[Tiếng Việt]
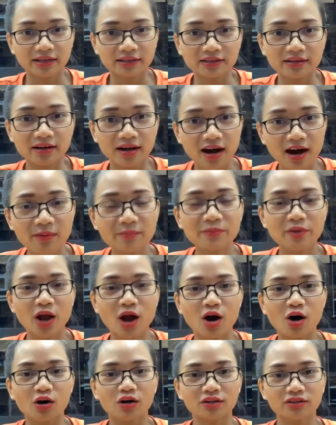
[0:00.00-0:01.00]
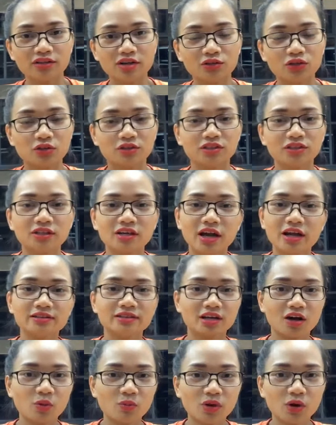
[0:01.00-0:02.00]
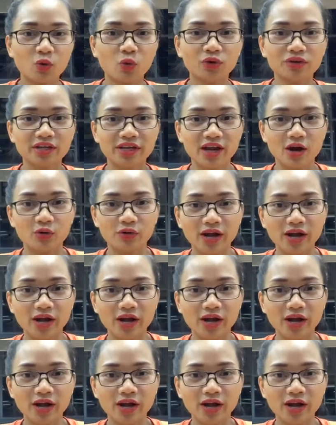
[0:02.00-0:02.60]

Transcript: từng hớp nhỏ nước thôi, chứ không là uống nhiều